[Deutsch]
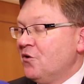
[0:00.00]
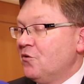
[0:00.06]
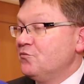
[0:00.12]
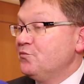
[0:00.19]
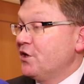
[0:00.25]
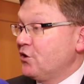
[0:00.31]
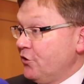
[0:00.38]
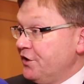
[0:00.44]

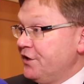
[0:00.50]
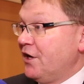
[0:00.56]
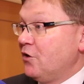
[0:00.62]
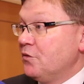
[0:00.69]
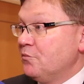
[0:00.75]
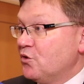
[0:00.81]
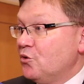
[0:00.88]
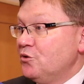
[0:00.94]
und wir können
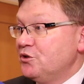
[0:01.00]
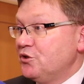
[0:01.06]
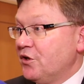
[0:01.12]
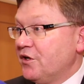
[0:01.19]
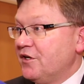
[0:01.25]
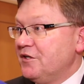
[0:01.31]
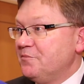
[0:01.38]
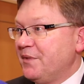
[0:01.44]
auch im
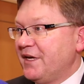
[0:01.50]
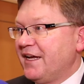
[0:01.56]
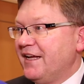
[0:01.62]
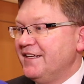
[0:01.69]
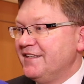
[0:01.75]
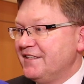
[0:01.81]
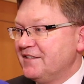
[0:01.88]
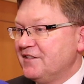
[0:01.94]
kulturellen
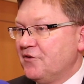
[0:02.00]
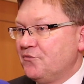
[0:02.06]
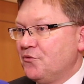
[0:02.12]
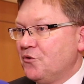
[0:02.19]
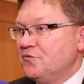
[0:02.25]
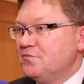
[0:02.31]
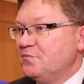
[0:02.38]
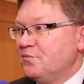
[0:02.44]
Bereich
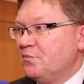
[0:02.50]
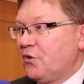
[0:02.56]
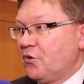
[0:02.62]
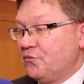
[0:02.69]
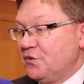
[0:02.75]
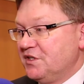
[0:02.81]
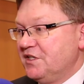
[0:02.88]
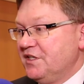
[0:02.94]
davon
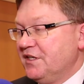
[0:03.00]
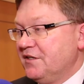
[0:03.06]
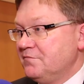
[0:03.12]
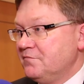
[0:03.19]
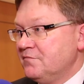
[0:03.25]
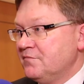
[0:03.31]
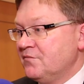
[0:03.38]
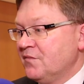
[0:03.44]

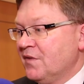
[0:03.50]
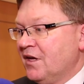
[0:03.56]
profitieren.